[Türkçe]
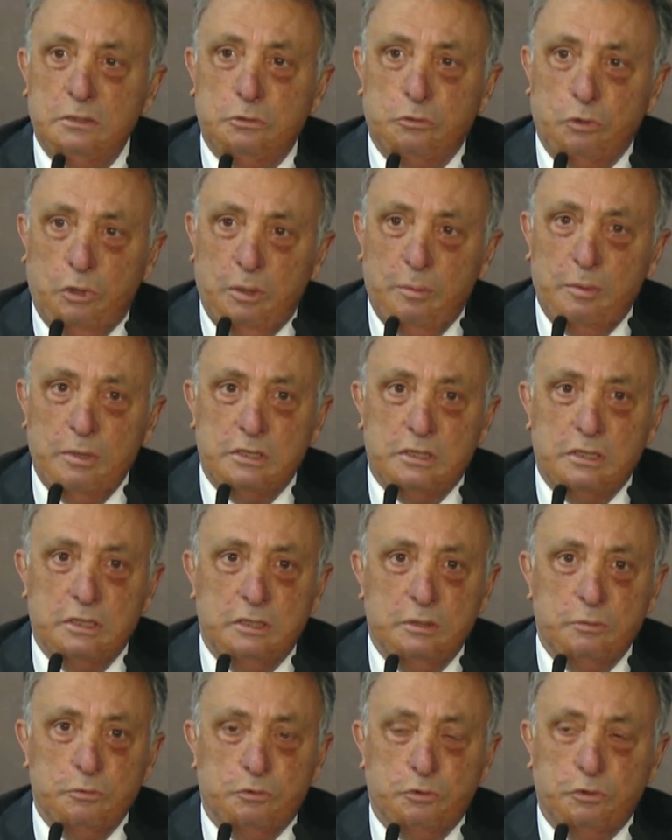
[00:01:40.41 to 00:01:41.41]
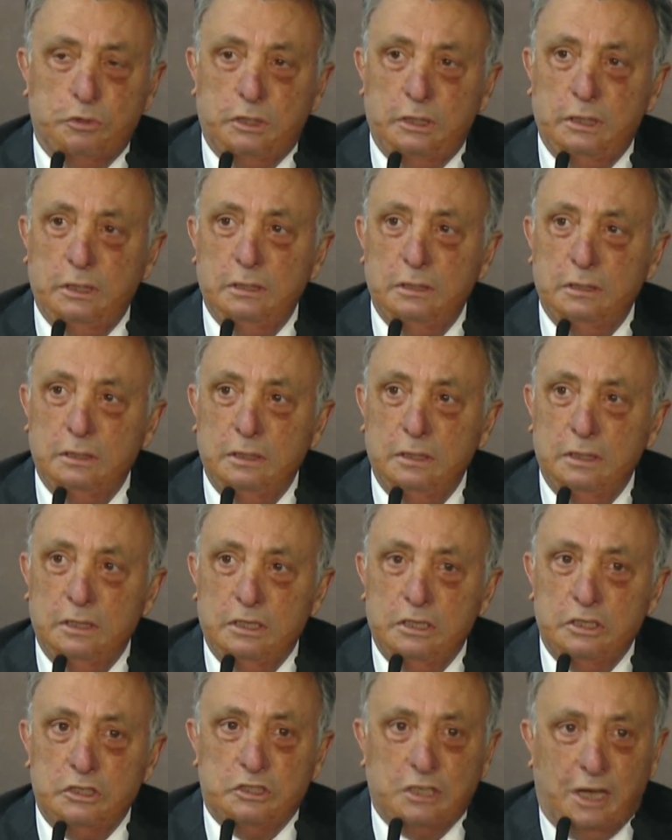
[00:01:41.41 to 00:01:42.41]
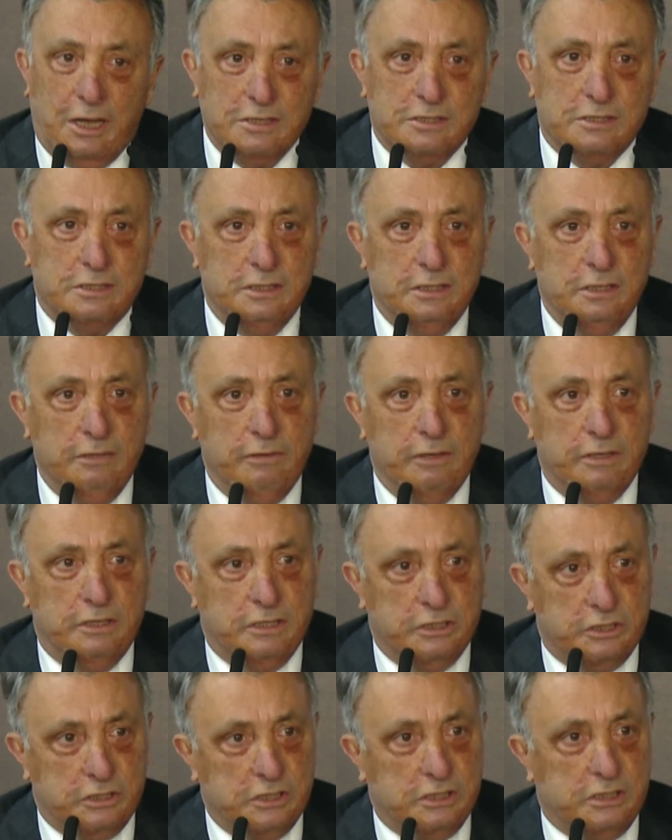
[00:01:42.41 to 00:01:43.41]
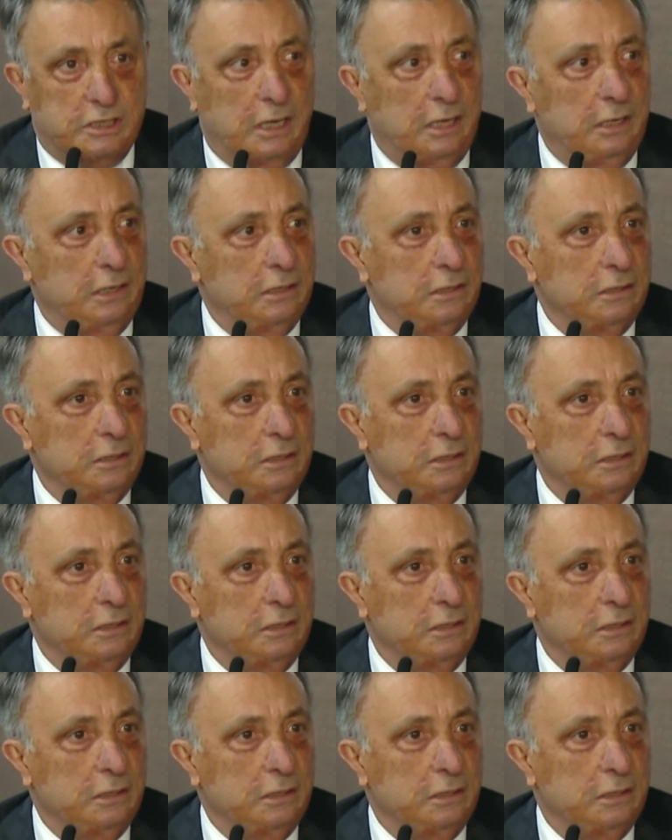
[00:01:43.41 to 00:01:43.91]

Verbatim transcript: söylemek istediğim şu ki şahsi ve kişisel